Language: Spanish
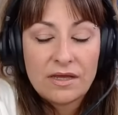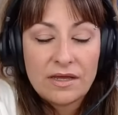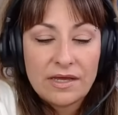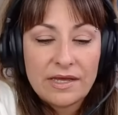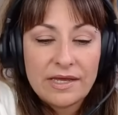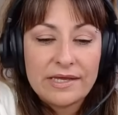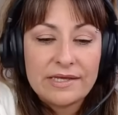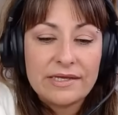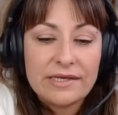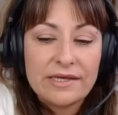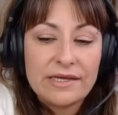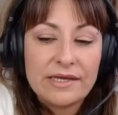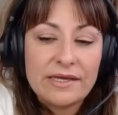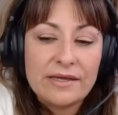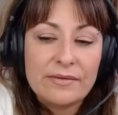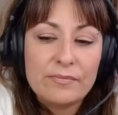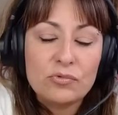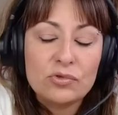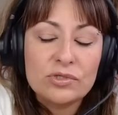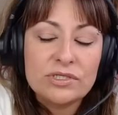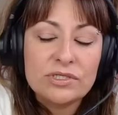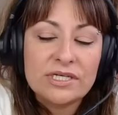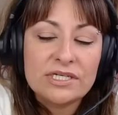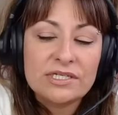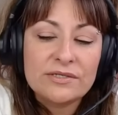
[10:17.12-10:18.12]
Y,
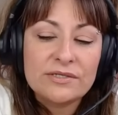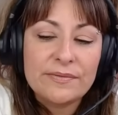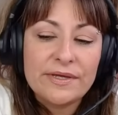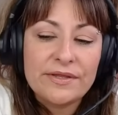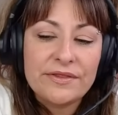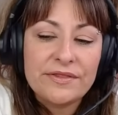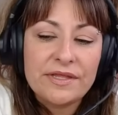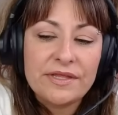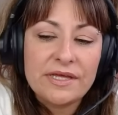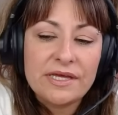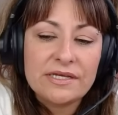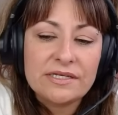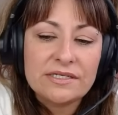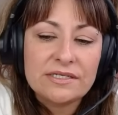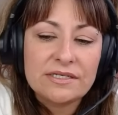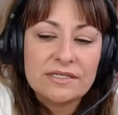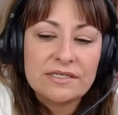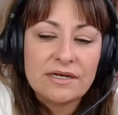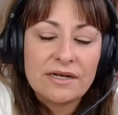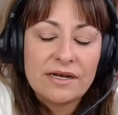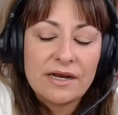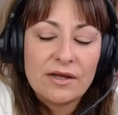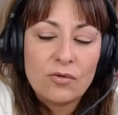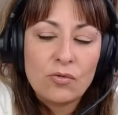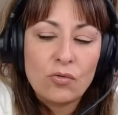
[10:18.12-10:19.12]
muchas veces
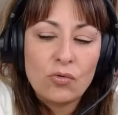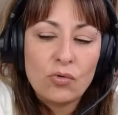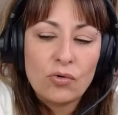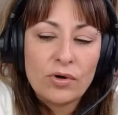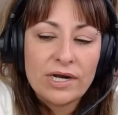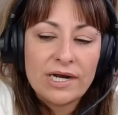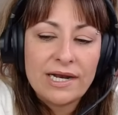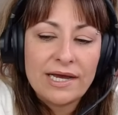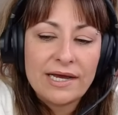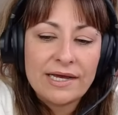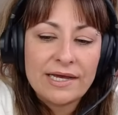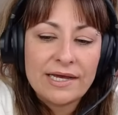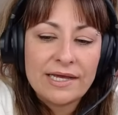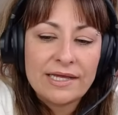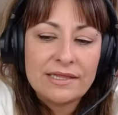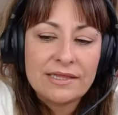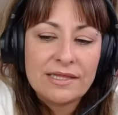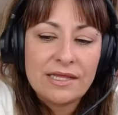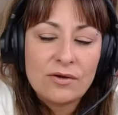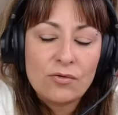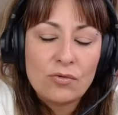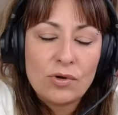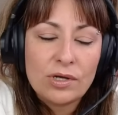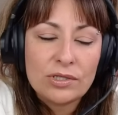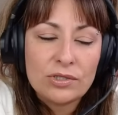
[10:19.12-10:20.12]
recurre la
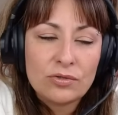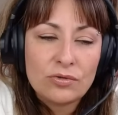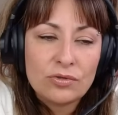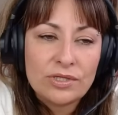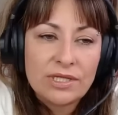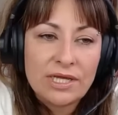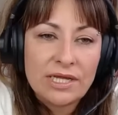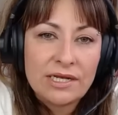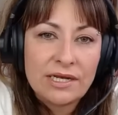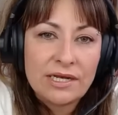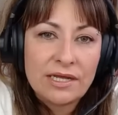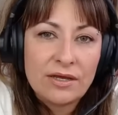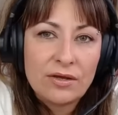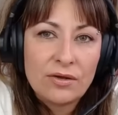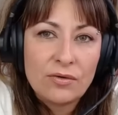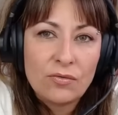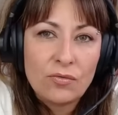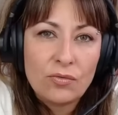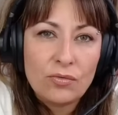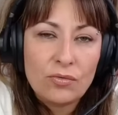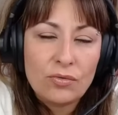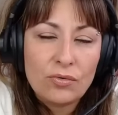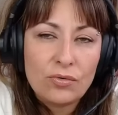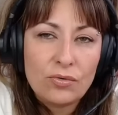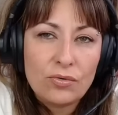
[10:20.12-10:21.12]
gente cuando tiene
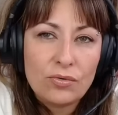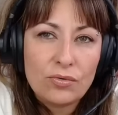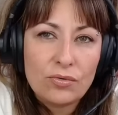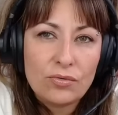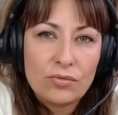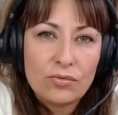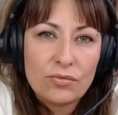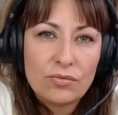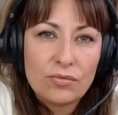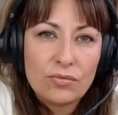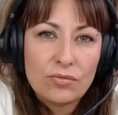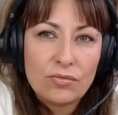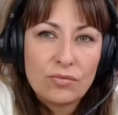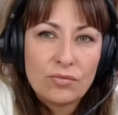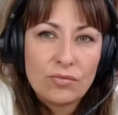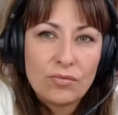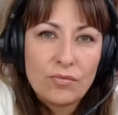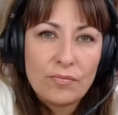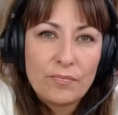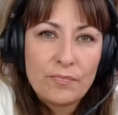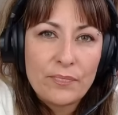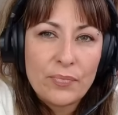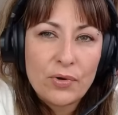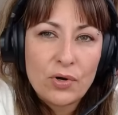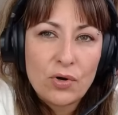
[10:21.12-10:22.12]
un,
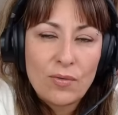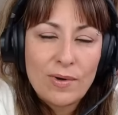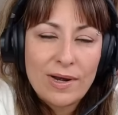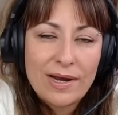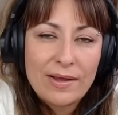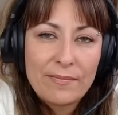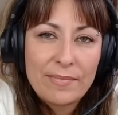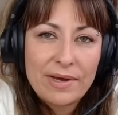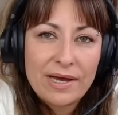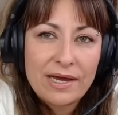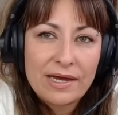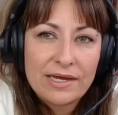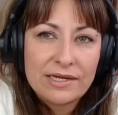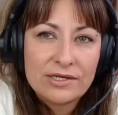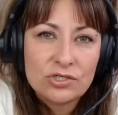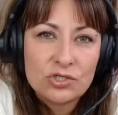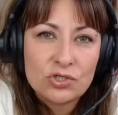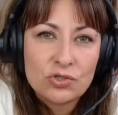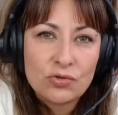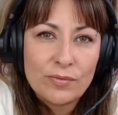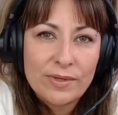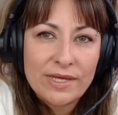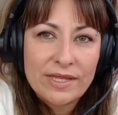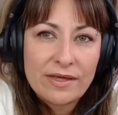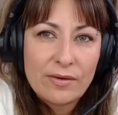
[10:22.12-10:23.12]
problema en
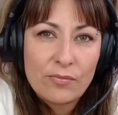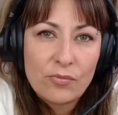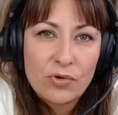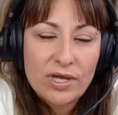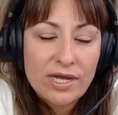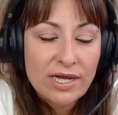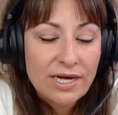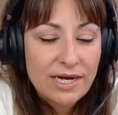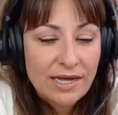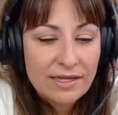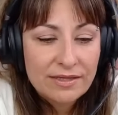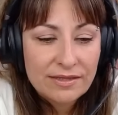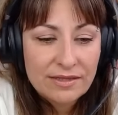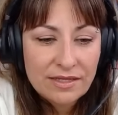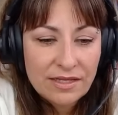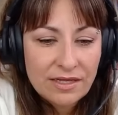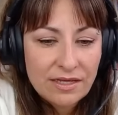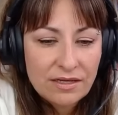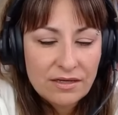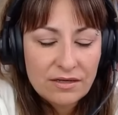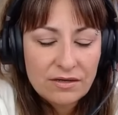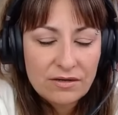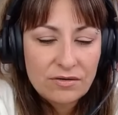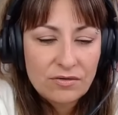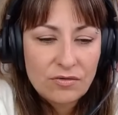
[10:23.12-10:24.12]
su vida muy
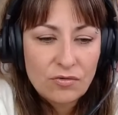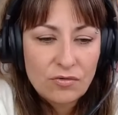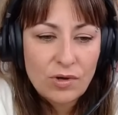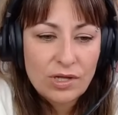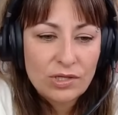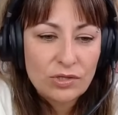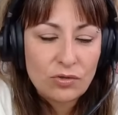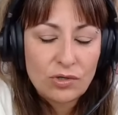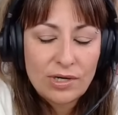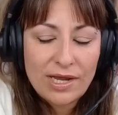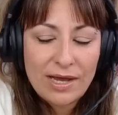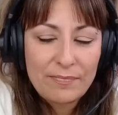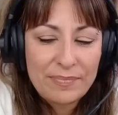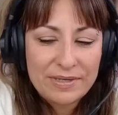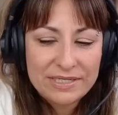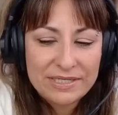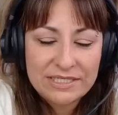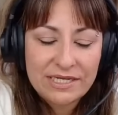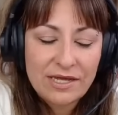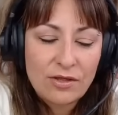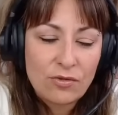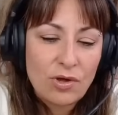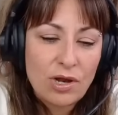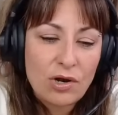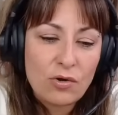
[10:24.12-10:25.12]
grande o cuando le ha
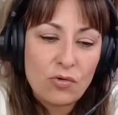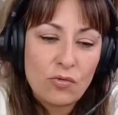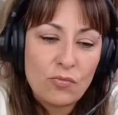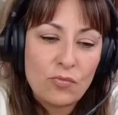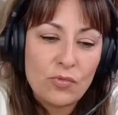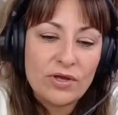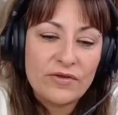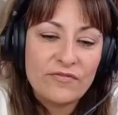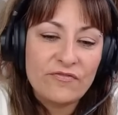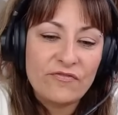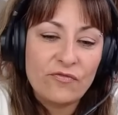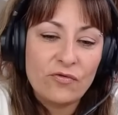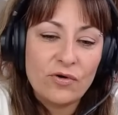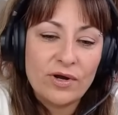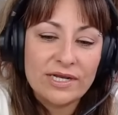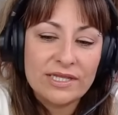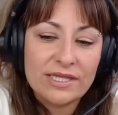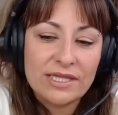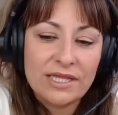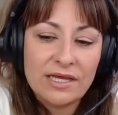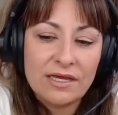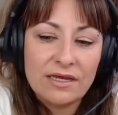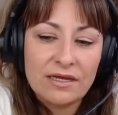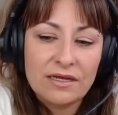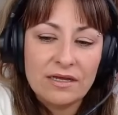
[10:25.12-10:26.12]
pasado algo muy
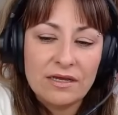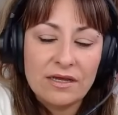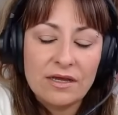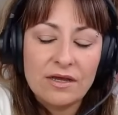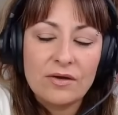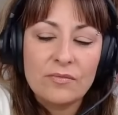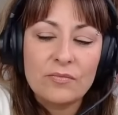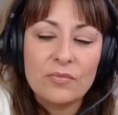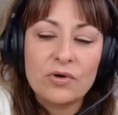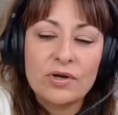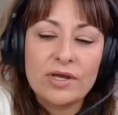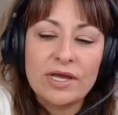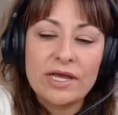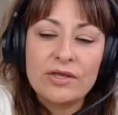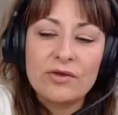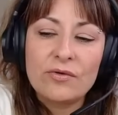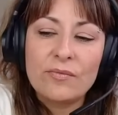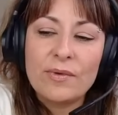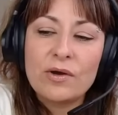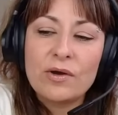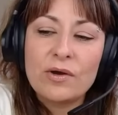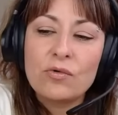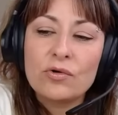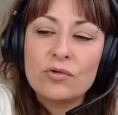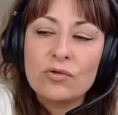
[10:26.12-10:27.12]
fuerte, porque yo
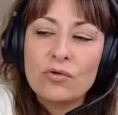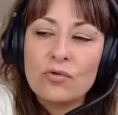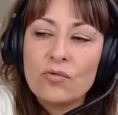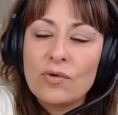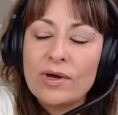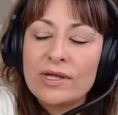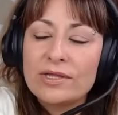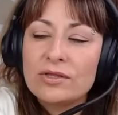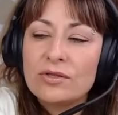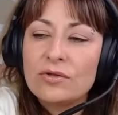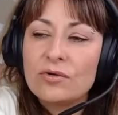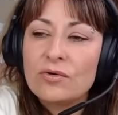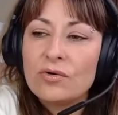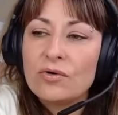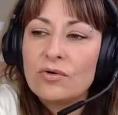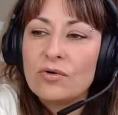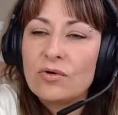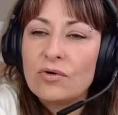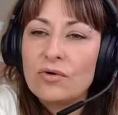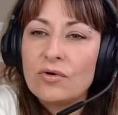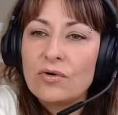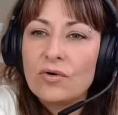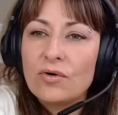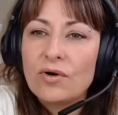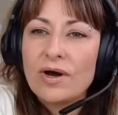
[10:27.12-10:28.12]
me acuerdo
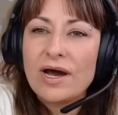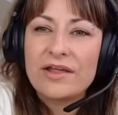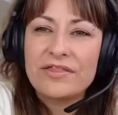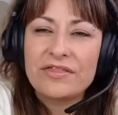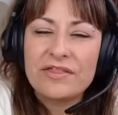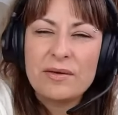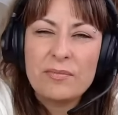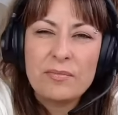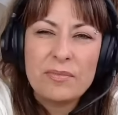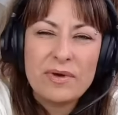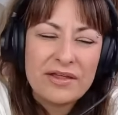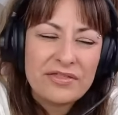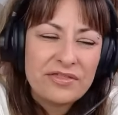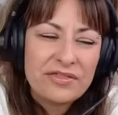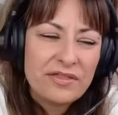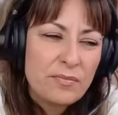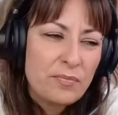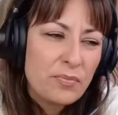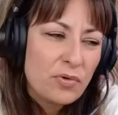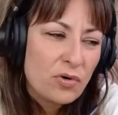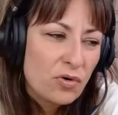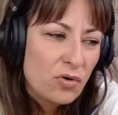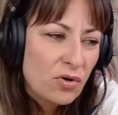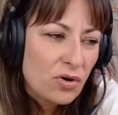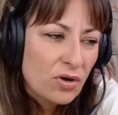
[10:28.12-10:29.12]
cuando hace
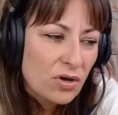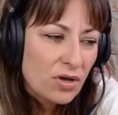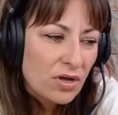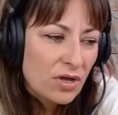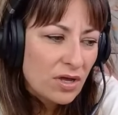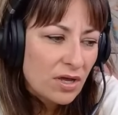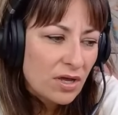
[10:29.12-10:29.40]
poco